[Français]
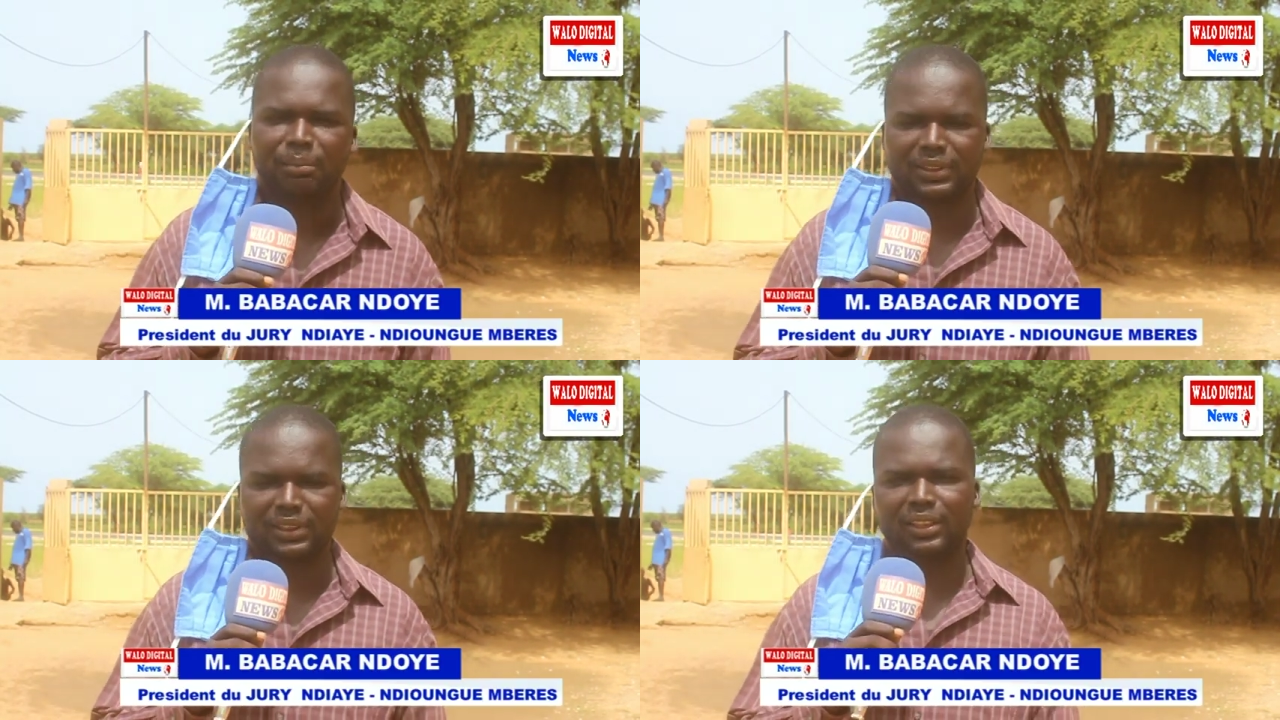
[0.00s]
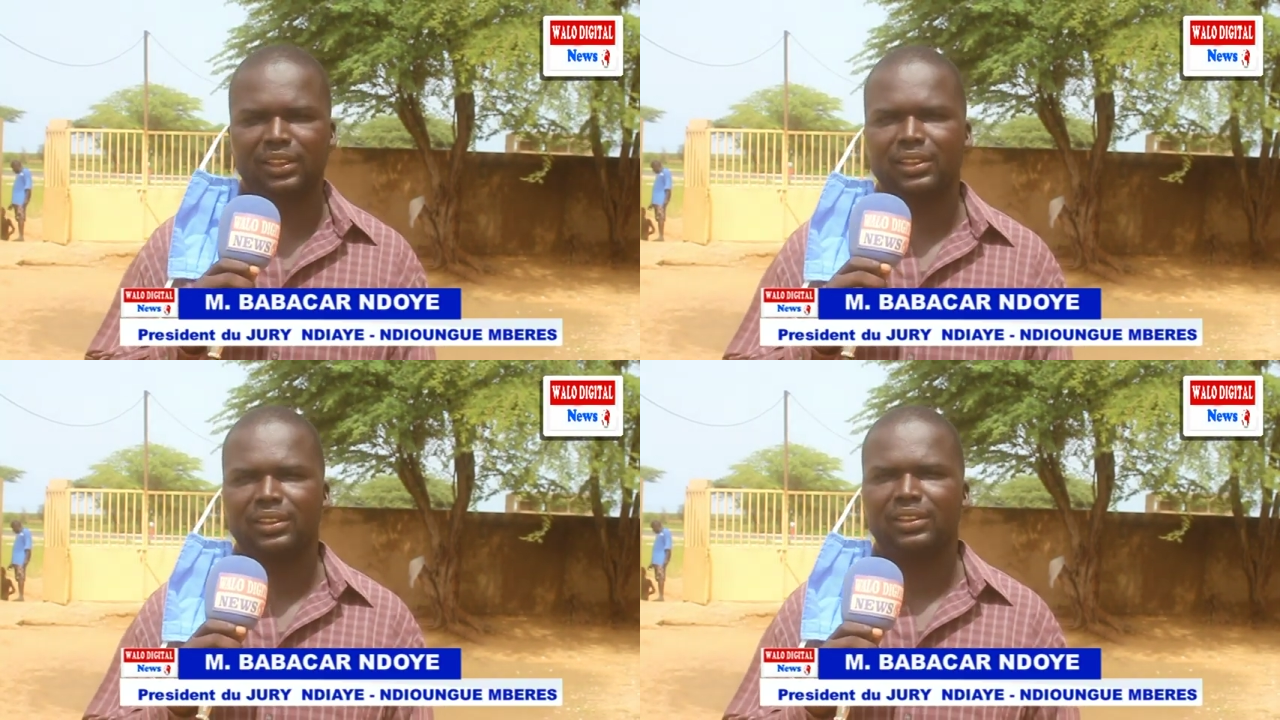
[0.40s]
parce
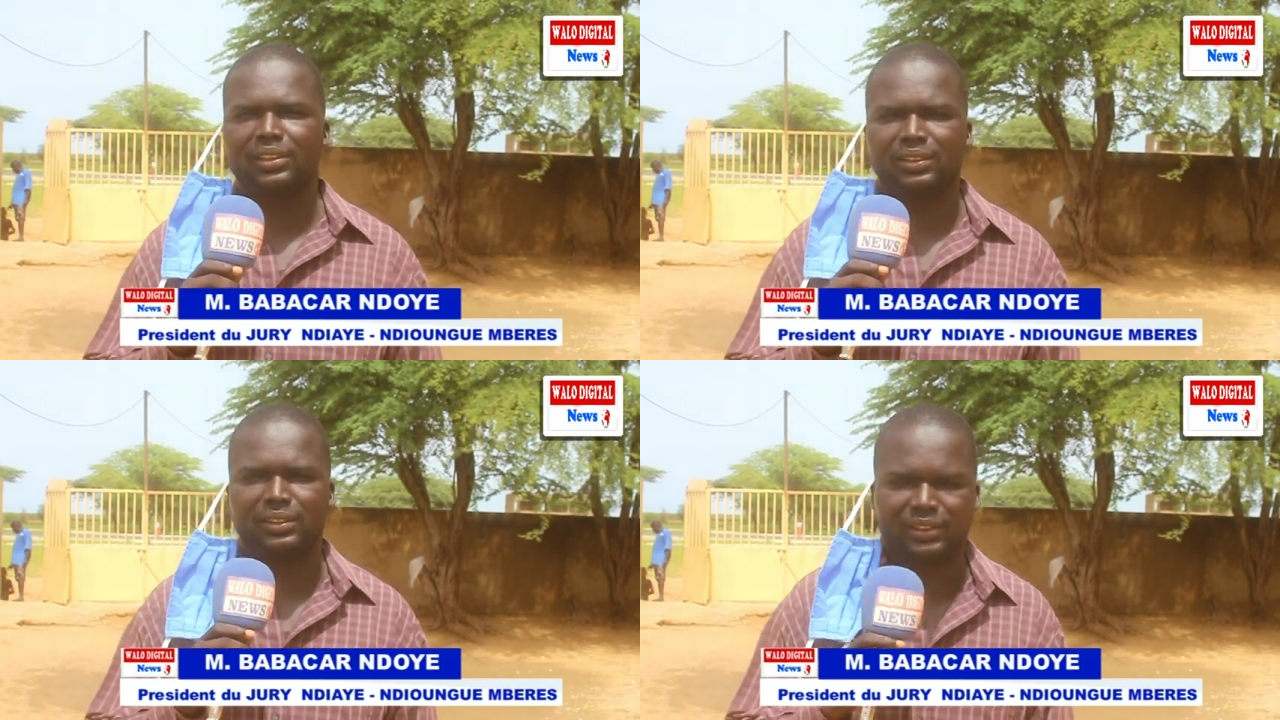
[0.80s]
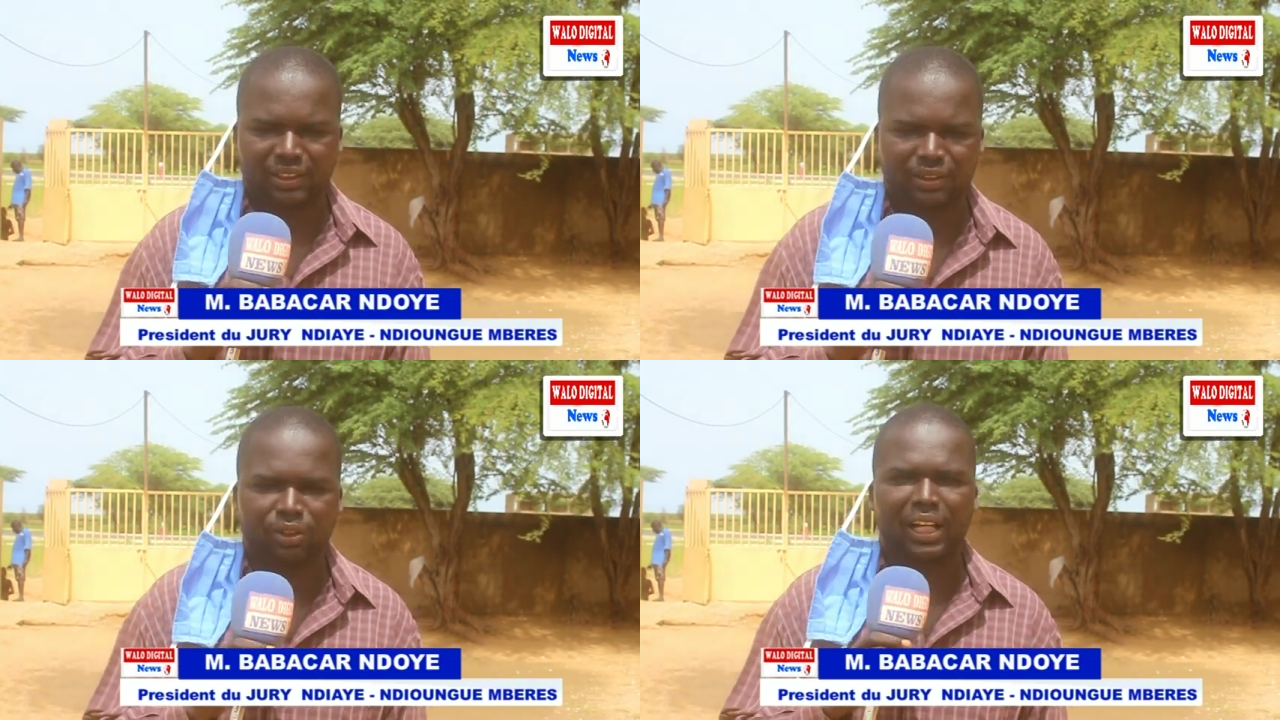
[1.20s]
que
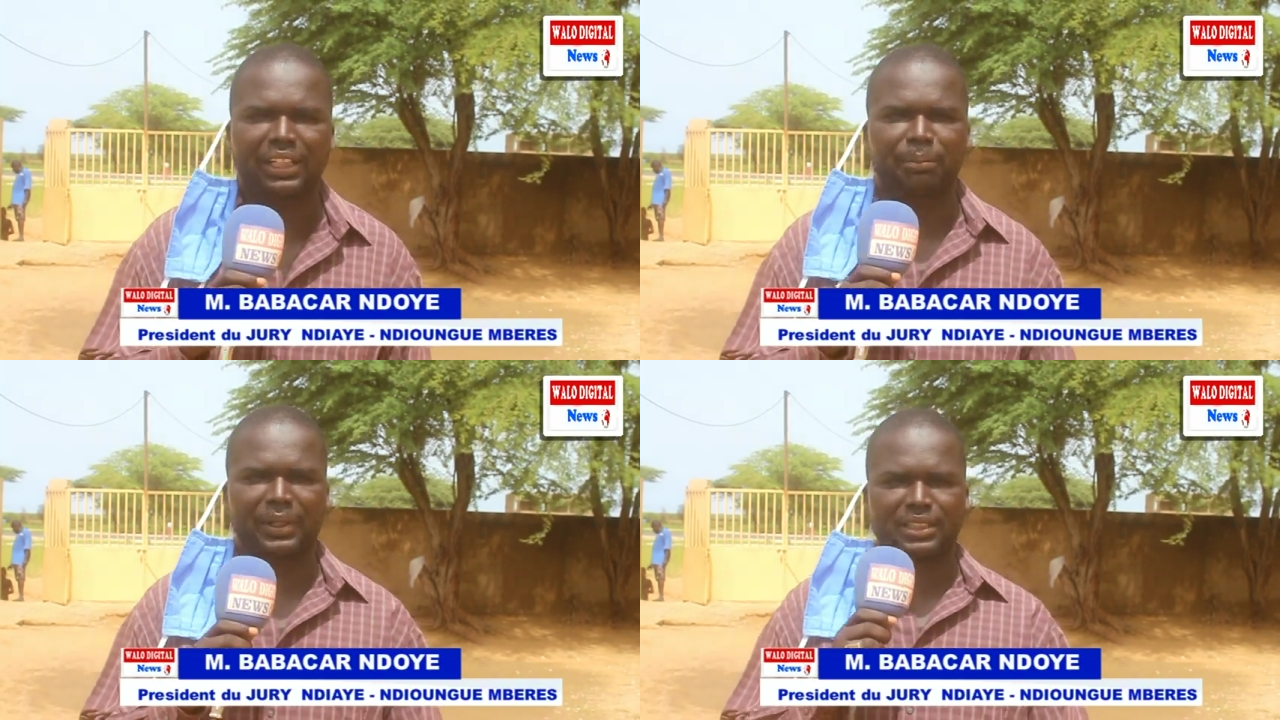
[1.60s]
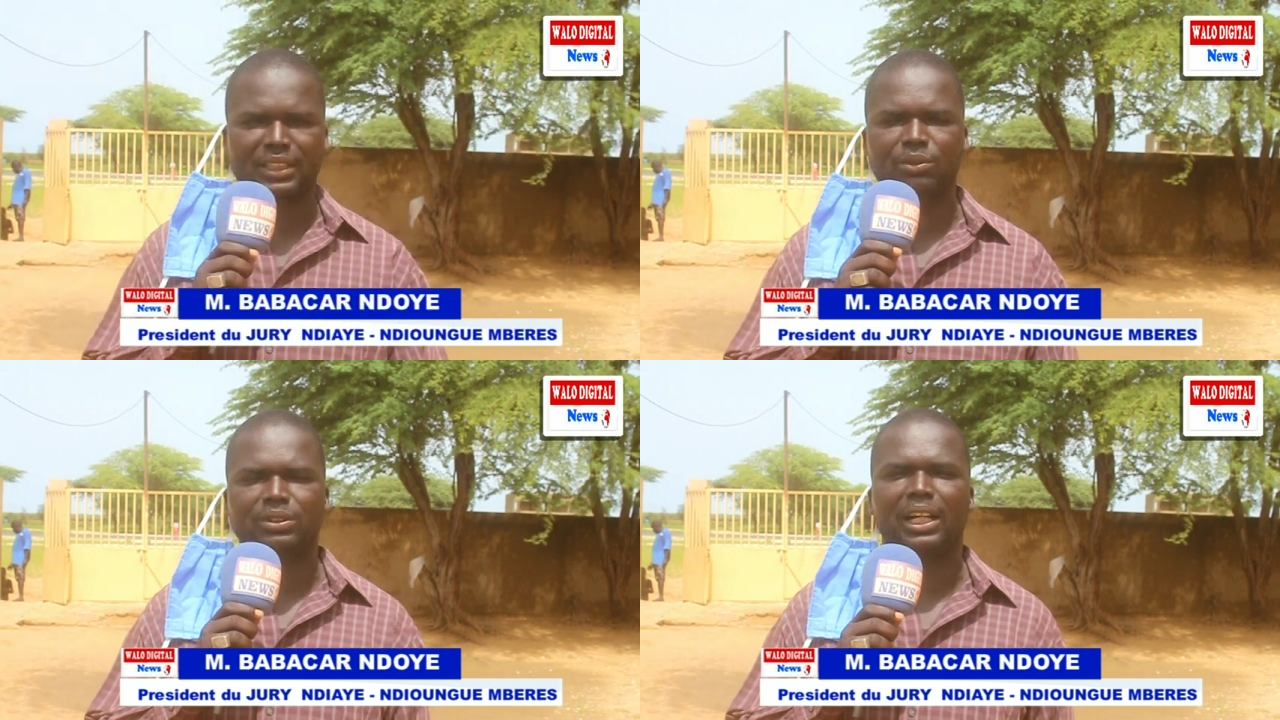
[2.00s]
c'est un organe de presse
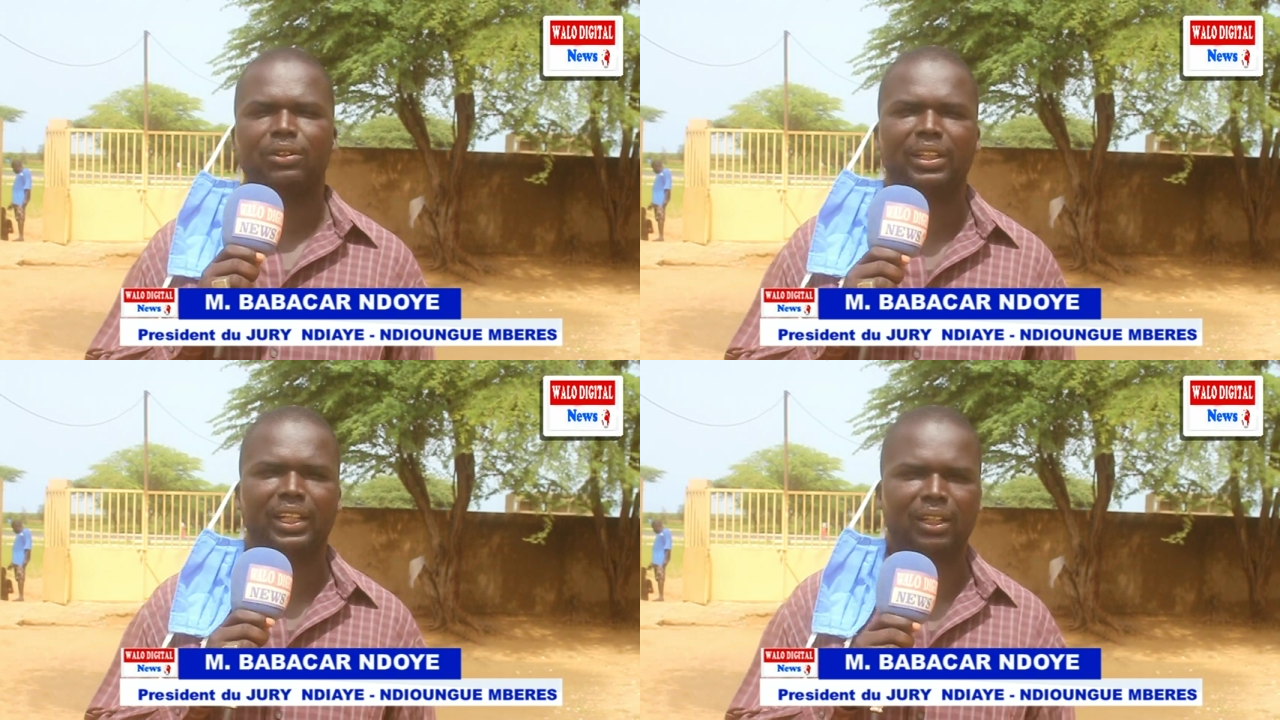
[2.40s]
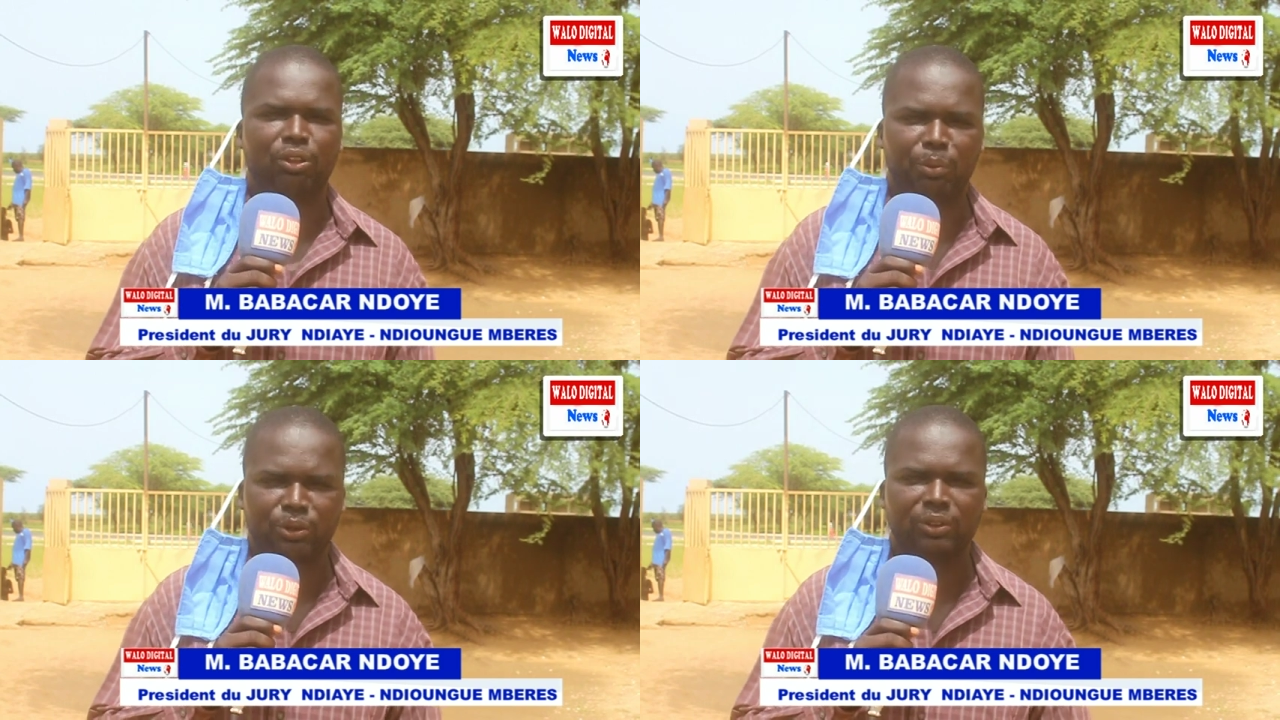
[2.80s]
qui nous a donné
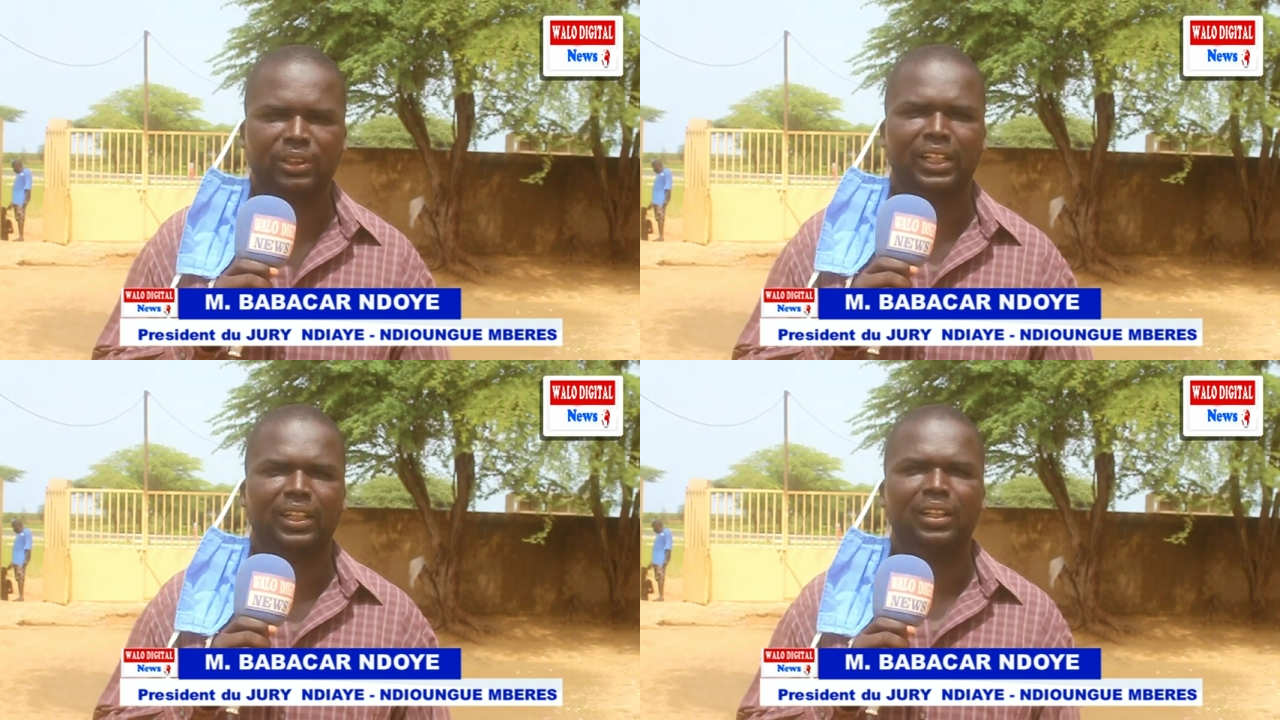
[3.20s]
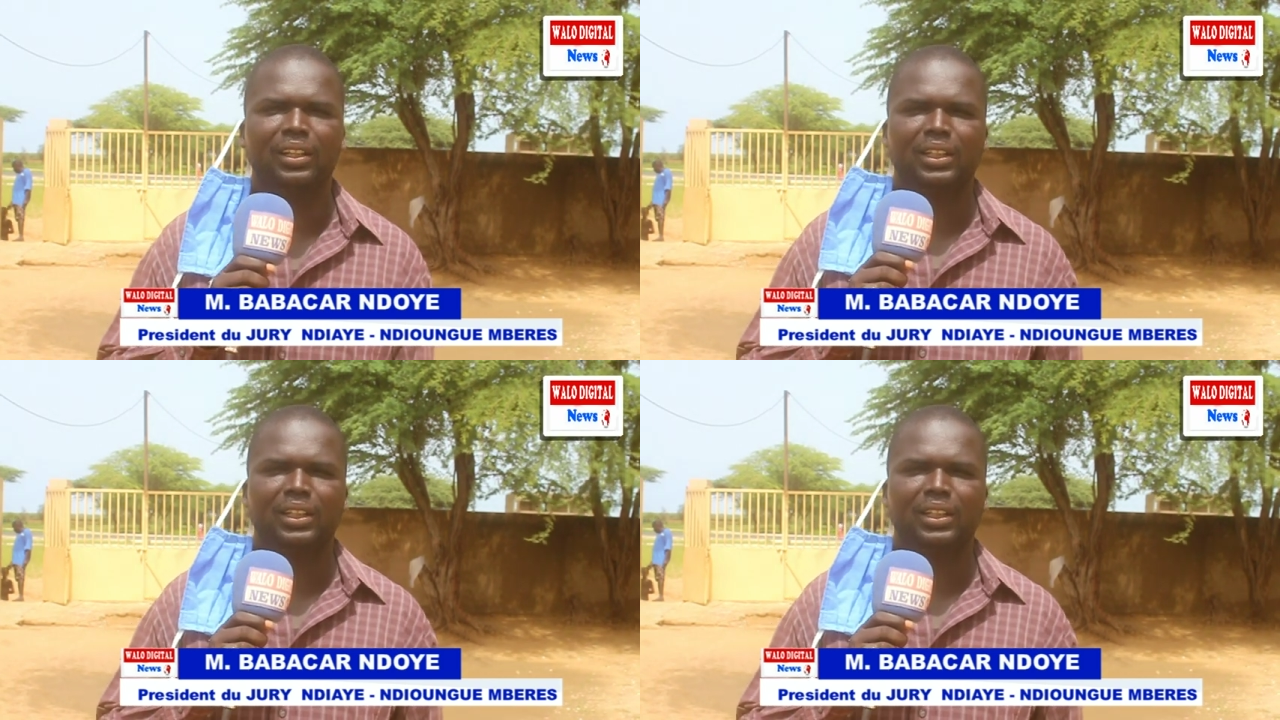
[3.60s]
l'opportunité